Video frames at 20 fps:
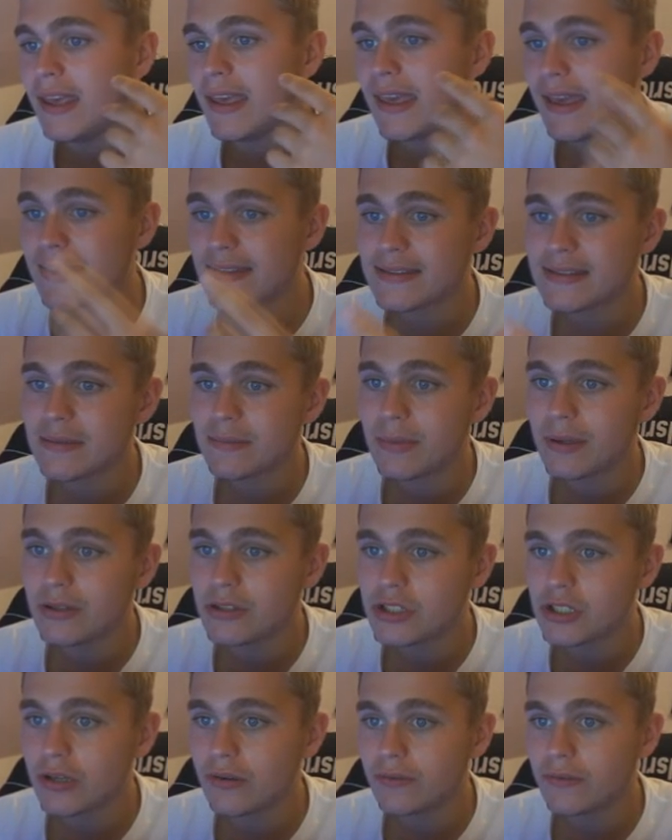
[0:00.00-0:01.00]
Erste
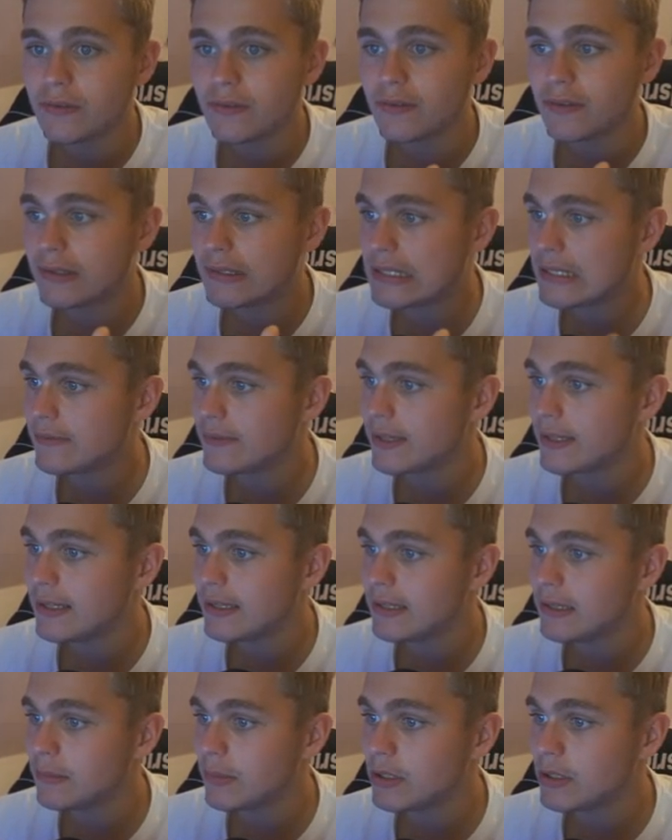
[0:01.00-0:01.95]
Mannschaft, sehen wir dann hier die